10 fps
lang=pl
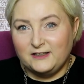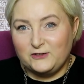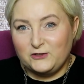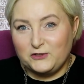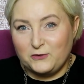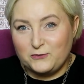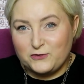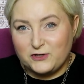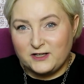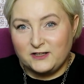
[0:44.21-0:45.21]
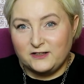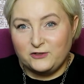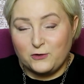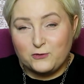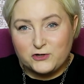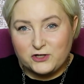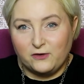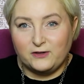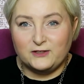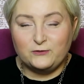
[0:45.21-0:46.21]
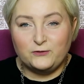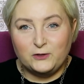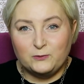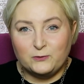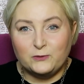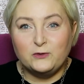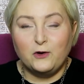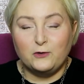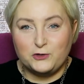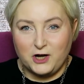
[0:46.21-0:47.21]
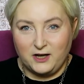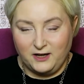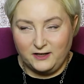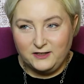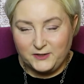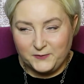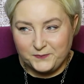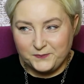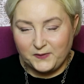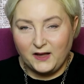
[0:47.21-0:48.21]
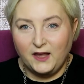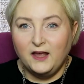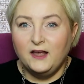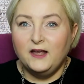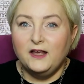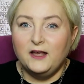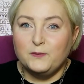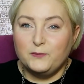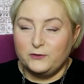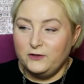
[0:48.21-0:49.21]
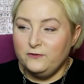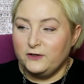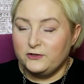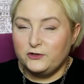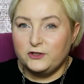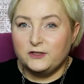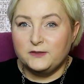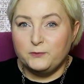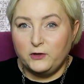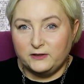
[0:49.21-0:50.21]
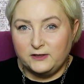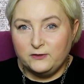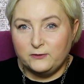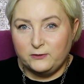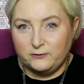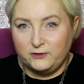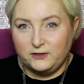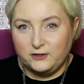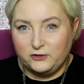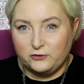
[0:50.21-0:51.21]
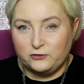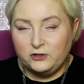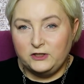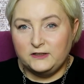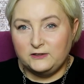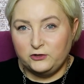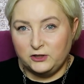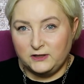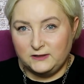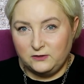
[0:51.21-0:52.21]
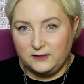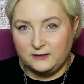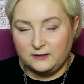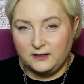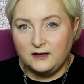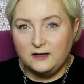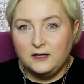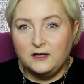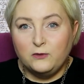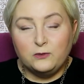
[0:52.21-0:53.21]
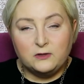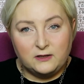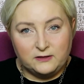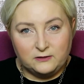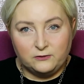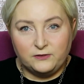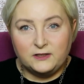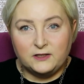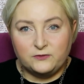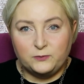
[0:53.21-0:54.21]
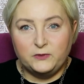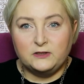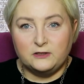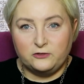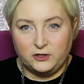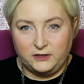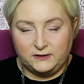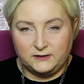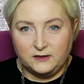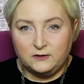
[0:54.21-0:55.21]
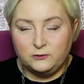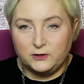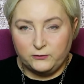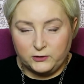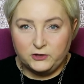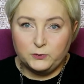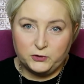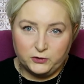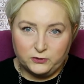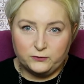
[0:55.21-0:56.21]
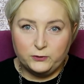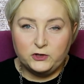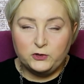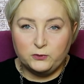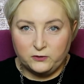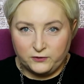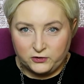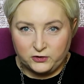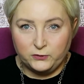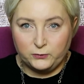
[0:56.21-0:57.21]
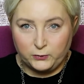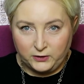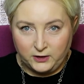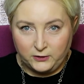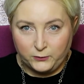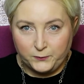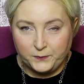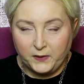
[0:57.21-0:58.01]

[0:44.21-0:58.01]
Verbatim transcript: książek, książki oraz filmu o szachach, ponieważ e, bohaterką tej książki jest 13-letnia, utalentowana, wybitna szachistka, która właśnie przygotowuje się do ważnego turnieju